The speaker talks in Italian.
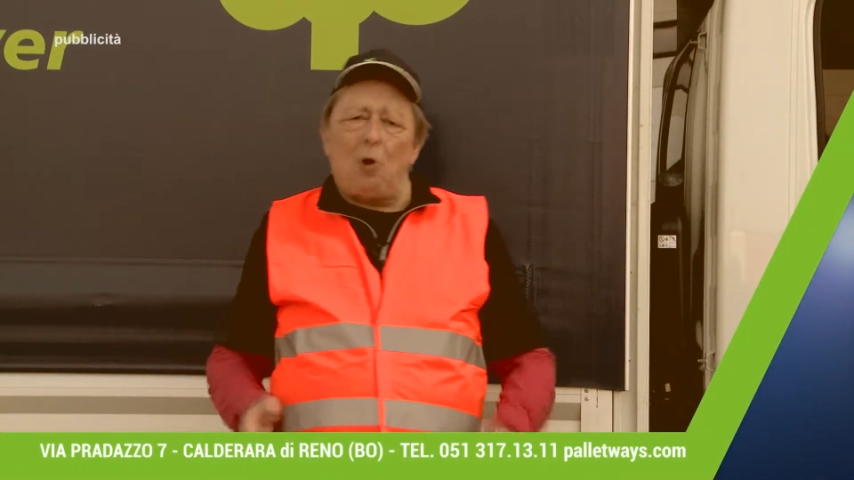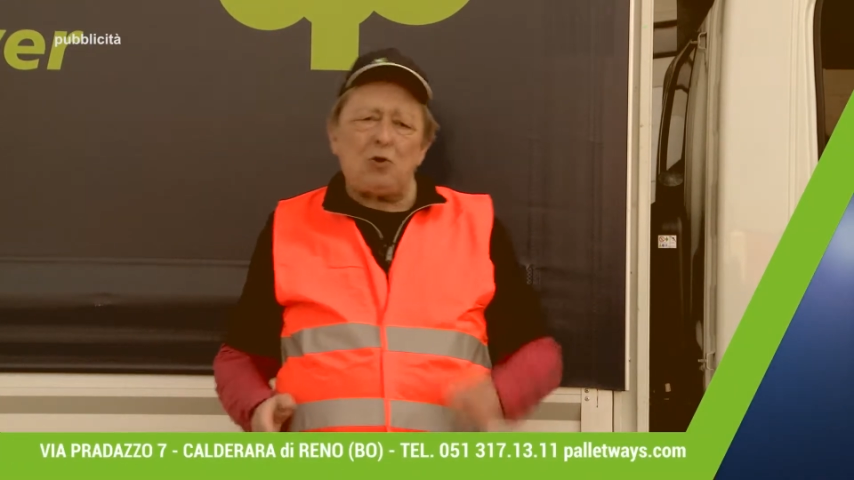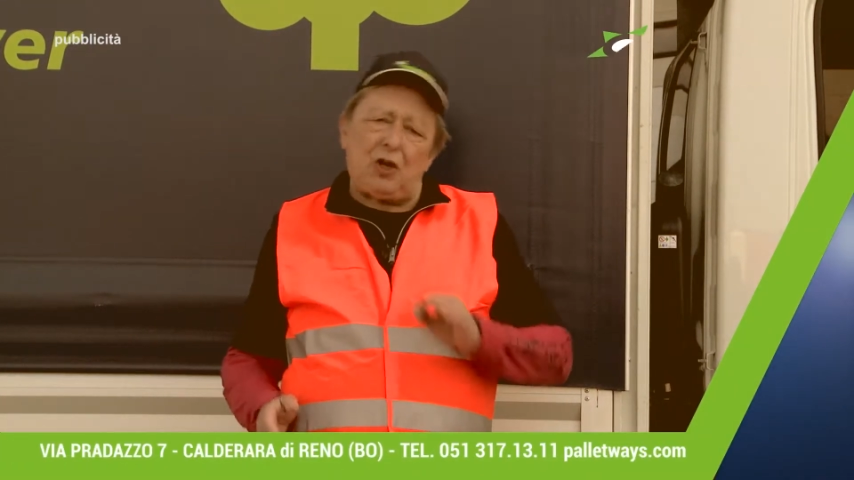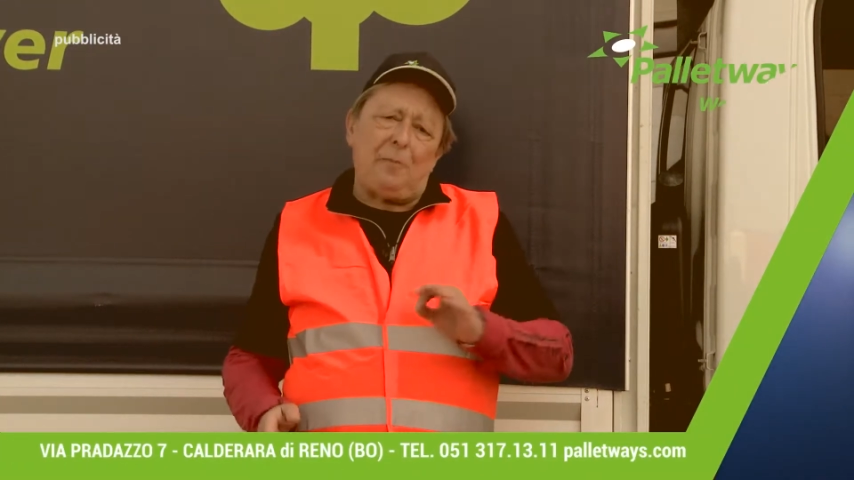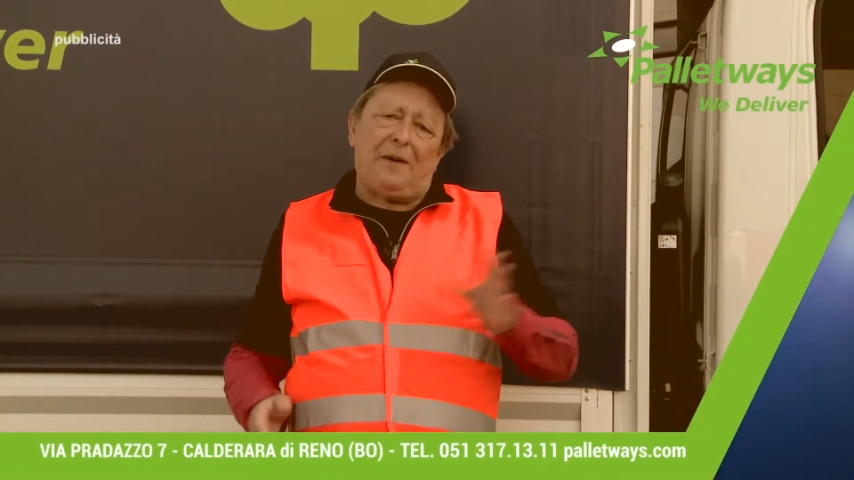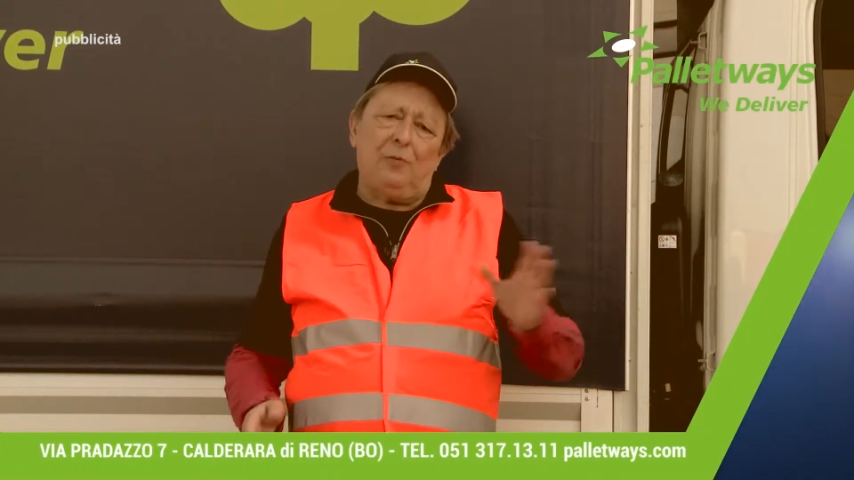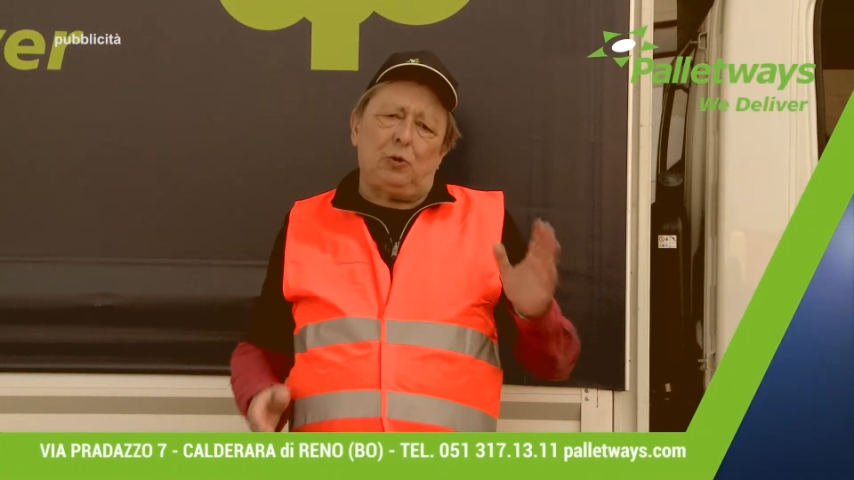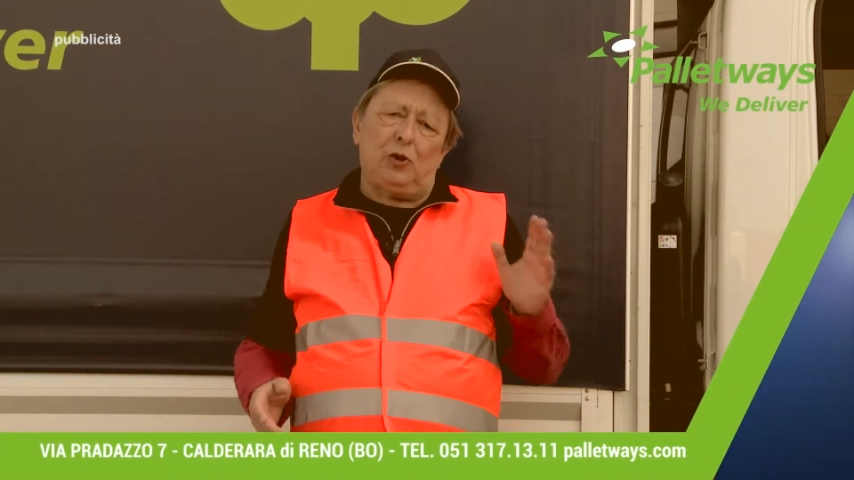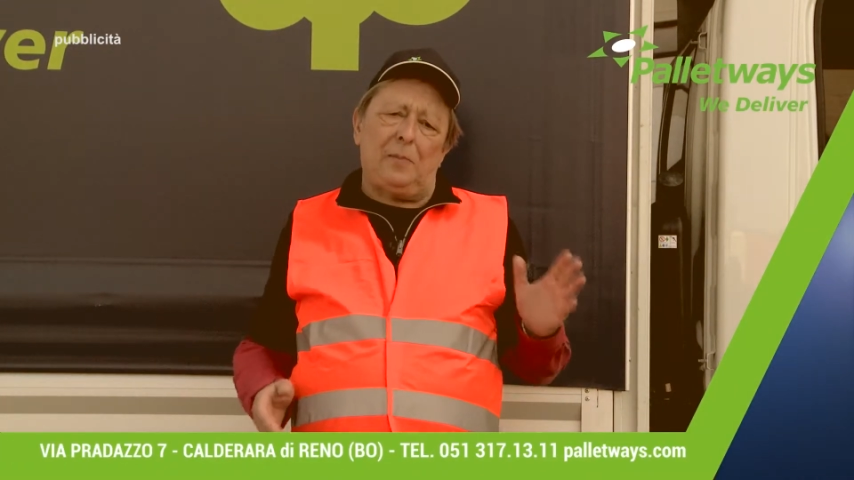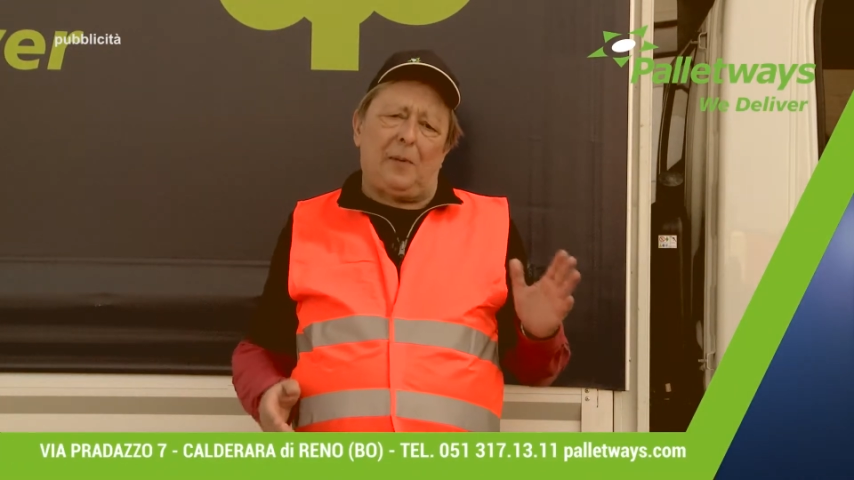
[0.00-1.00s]
ho sempre
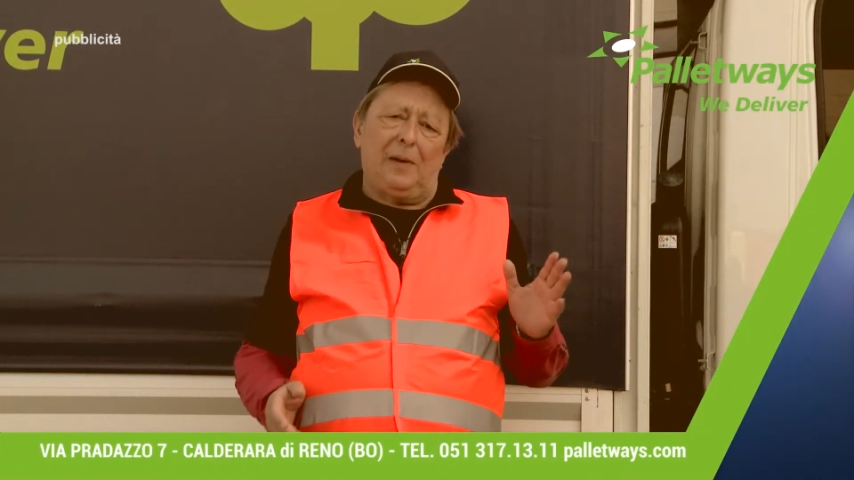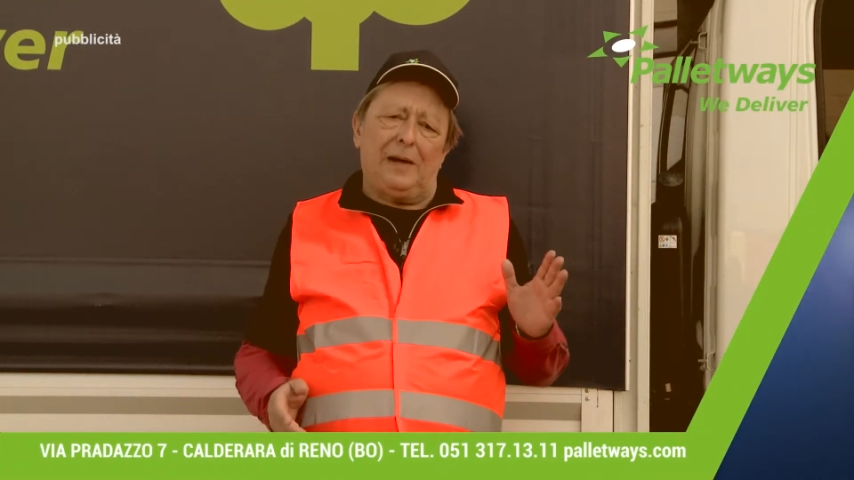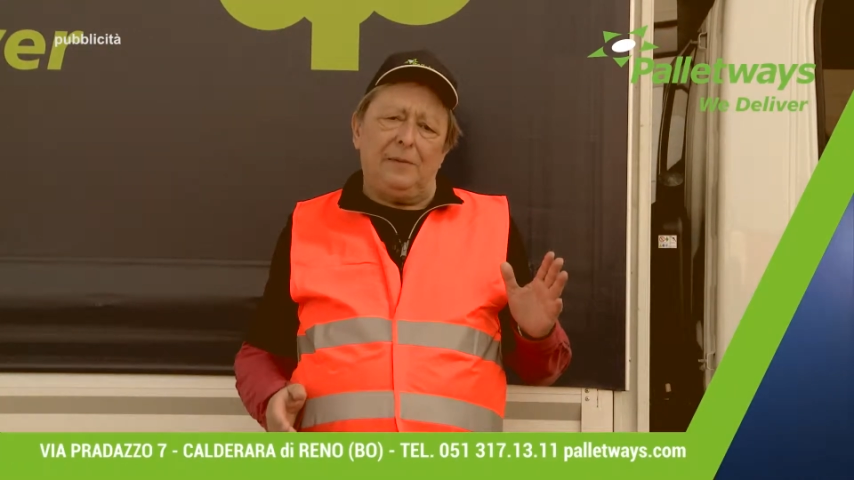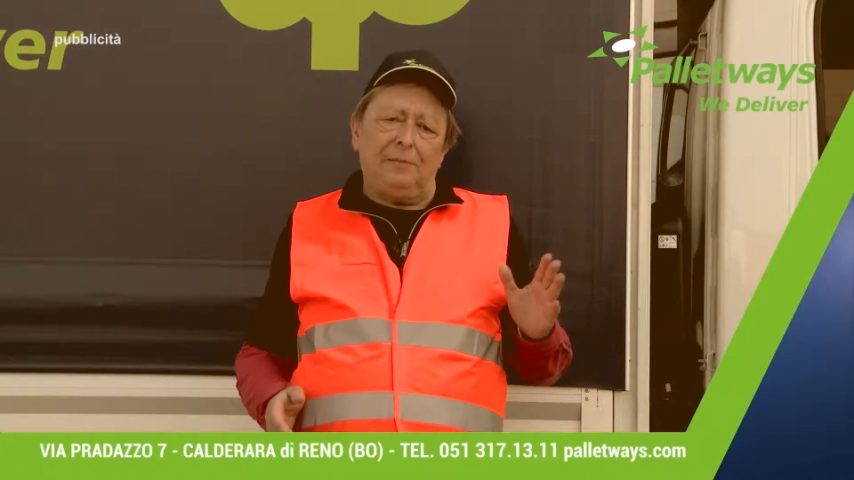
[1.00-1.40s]
avuto dei problemi.